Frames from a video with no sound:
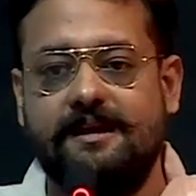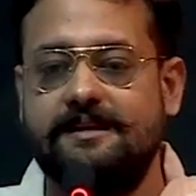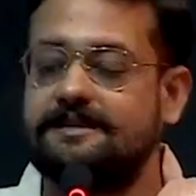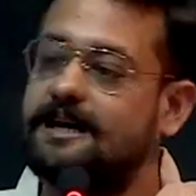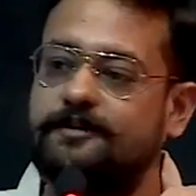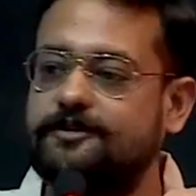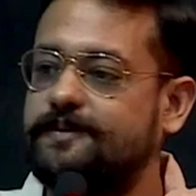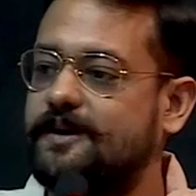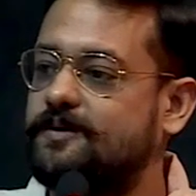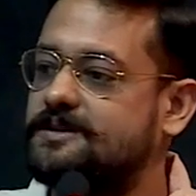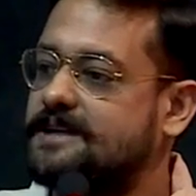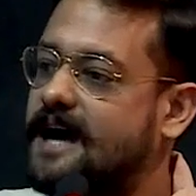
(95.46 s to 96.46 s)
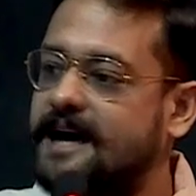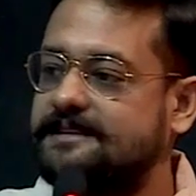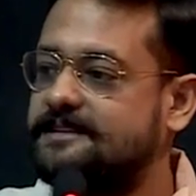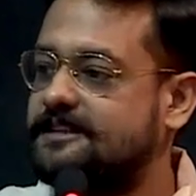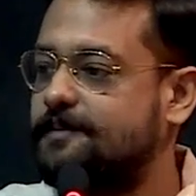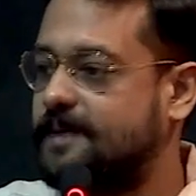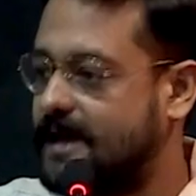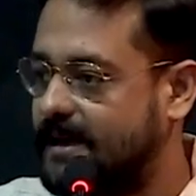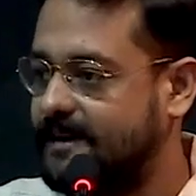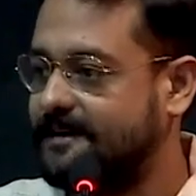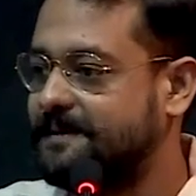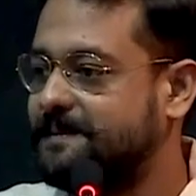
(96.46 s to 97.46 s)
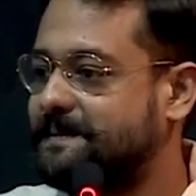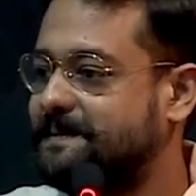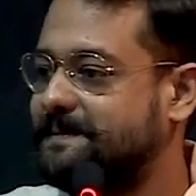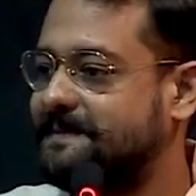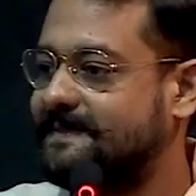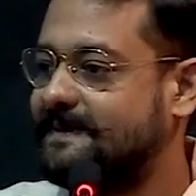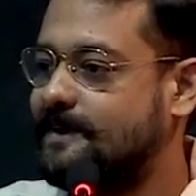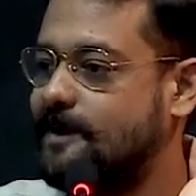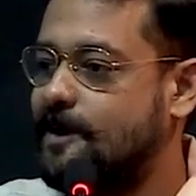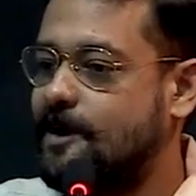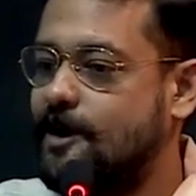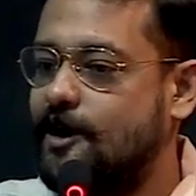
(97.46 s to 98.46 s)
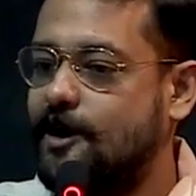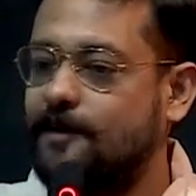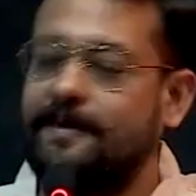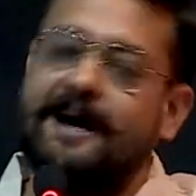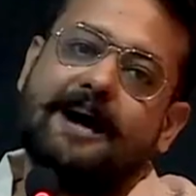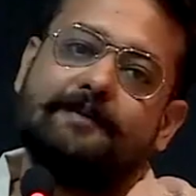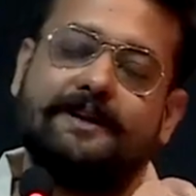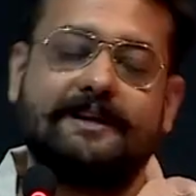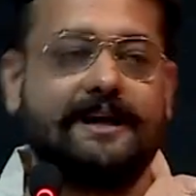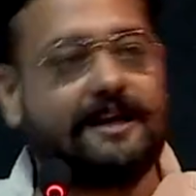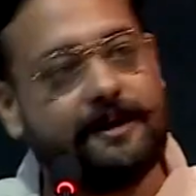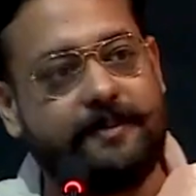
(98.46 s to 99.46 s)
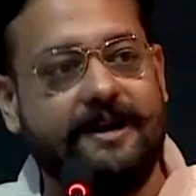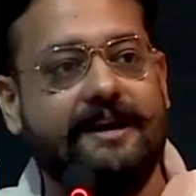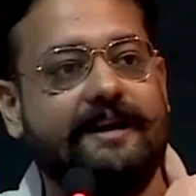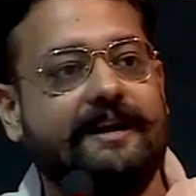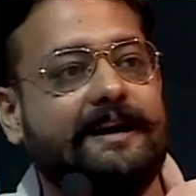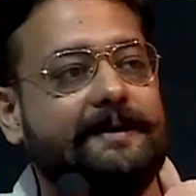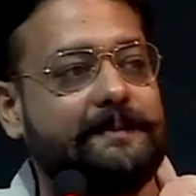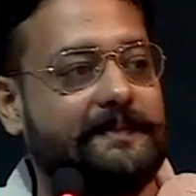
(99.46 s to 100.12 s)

इसका मुझ पर कुछ खास असर पड़ा नहीं और मैं आग बंद करके फिर लेट गया